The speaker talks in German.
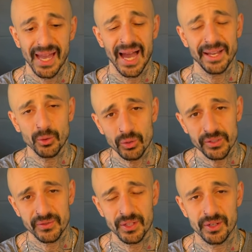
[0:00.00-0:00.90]
Ein
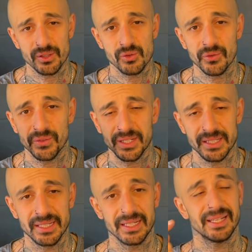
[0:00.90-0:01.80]
cooles Video dazu findet
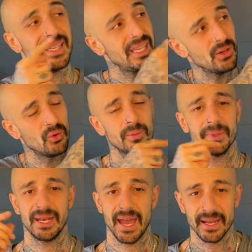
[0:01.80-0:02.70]
ihr hier oben
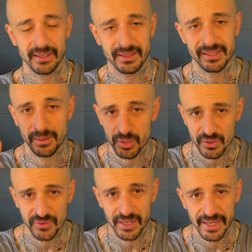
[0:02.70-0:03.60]
in der Ecke, das habe ich
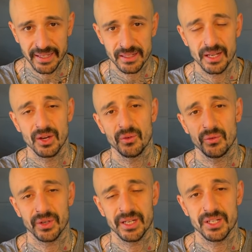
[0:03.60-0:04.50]
euch verlinkt,
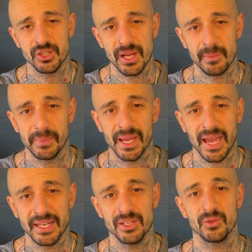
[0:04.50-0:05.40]
von den
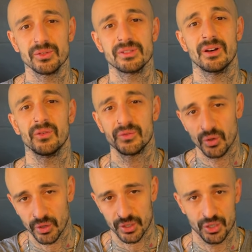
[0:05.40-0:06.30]
GMBN-Jungs auf
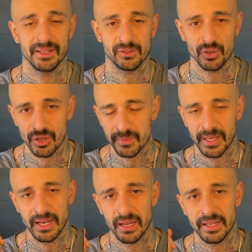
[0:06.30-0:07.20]
Deutsch. Das könnt ihr euch mal
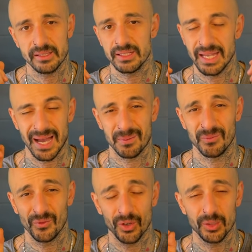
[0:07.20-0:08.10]
gerne reinziehen, die
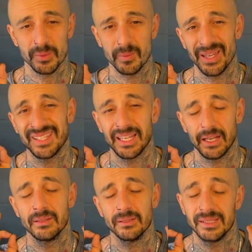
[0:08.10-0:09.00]
haben Volume
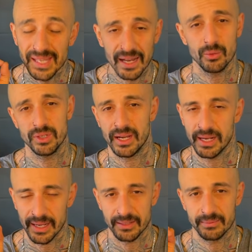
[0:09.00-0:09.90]
Spacer sehr gut erklärt.